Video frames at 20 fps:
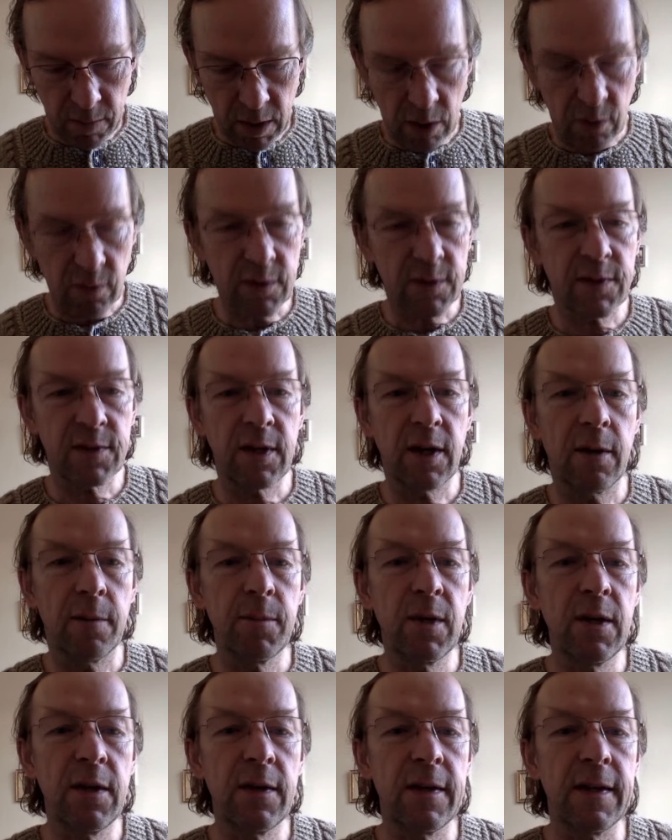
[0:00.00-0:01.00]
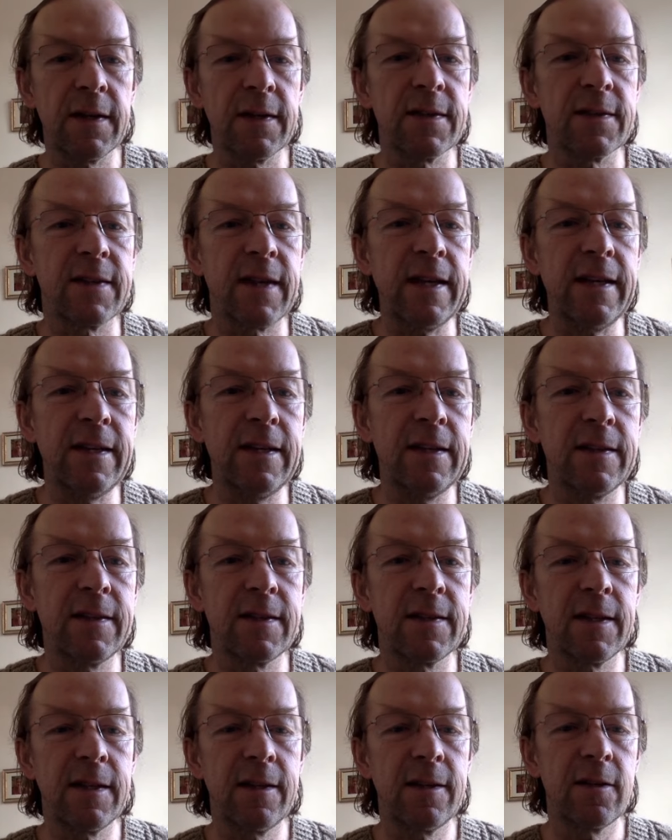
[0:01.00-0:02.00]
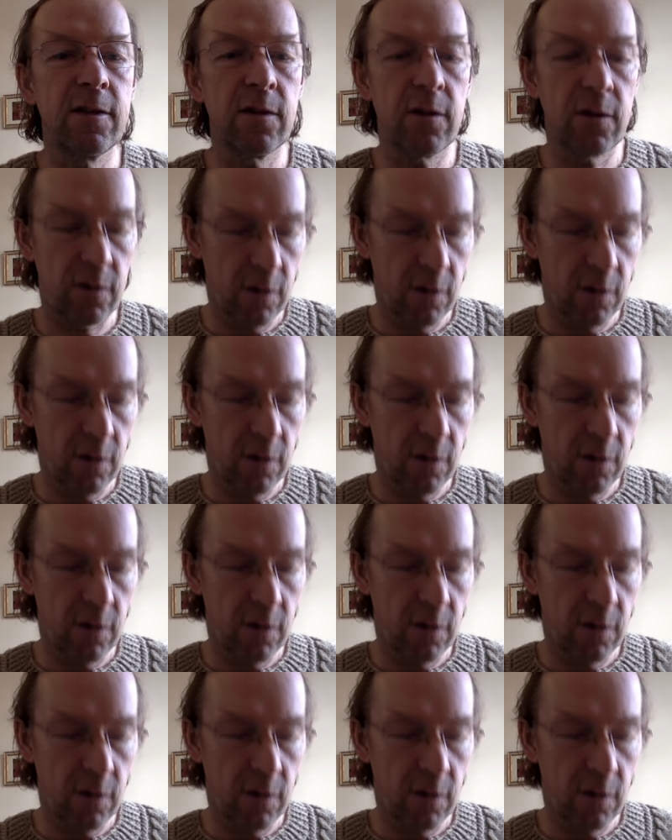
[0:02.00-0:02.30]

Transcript: Markus Termin, der 16.